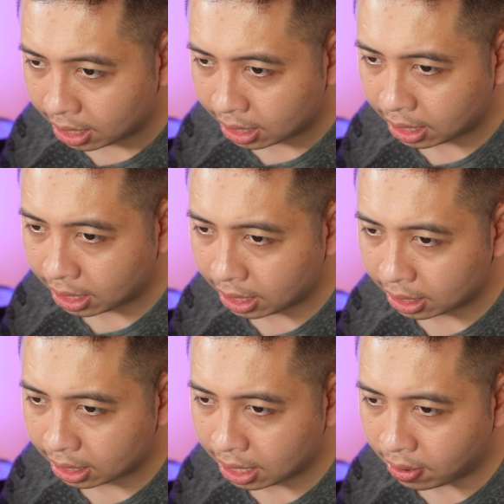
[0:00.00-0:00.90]
thì
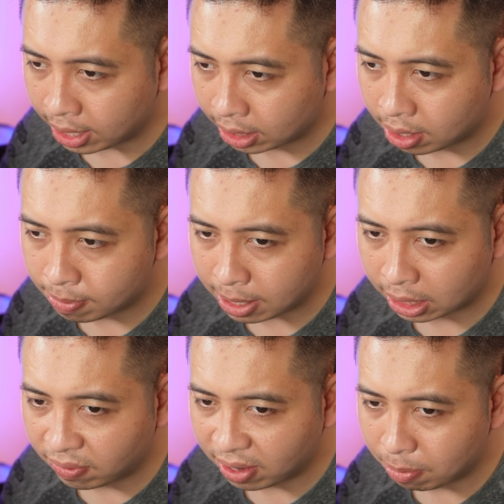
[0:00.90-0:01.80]
theo anh thường mạch
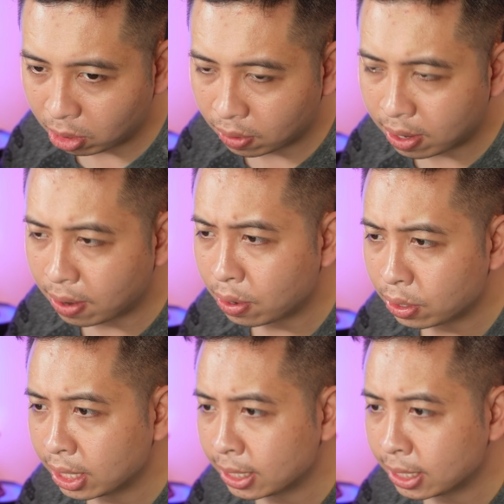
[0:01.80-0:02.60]
như vậy móc kiểu nào ngon nhất?